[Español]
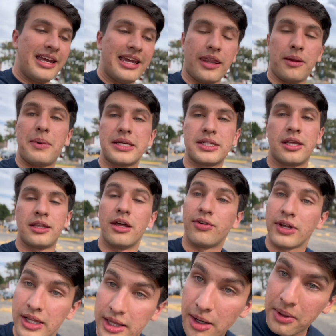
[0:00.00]
Y además,
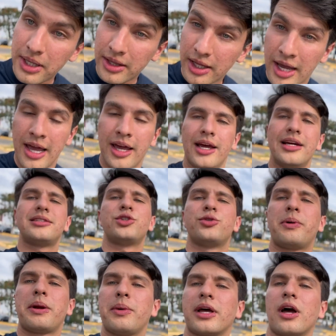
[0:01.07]
definitivamente, este
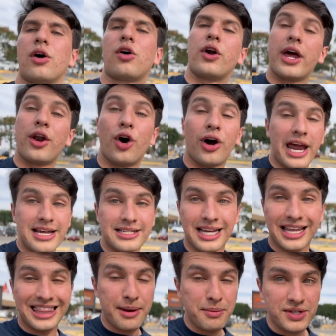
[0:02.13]
supermercado coreano es
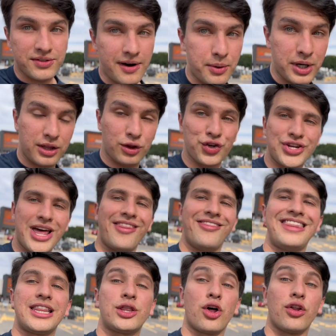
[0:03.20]
de mis favoritos
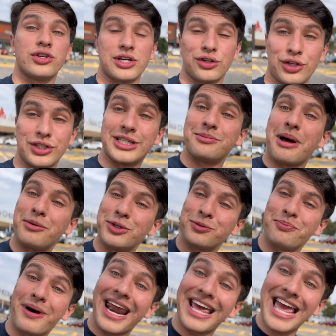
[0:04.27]
de todos. Entonces, vamos
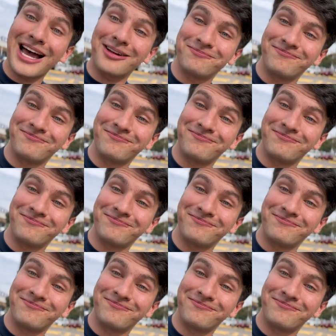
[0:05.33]
para allá.